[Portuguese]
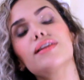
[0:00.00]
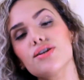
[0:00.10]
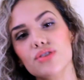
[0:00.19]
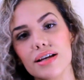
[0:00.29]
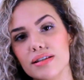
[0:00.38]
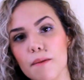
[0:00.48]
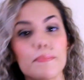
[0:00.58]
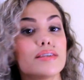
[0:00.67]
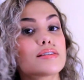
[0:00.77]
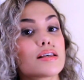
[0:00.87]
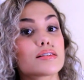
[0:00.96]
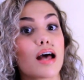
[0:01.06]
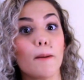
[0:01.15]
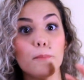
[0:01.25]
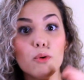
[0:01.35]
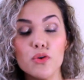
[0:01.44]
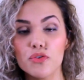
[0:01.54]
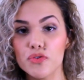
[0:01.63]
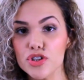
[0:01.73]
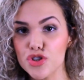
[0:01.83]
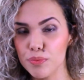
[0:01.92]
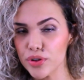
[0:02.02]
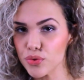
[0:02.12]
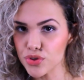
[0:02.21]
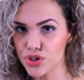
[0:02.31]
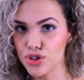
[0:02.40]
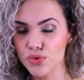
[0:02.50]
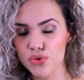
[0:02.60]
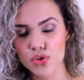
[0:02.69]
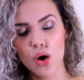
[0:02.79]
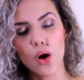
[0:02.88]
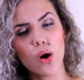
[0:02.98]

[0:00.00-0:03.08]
deixar essa pizza assar por 20 minutinhos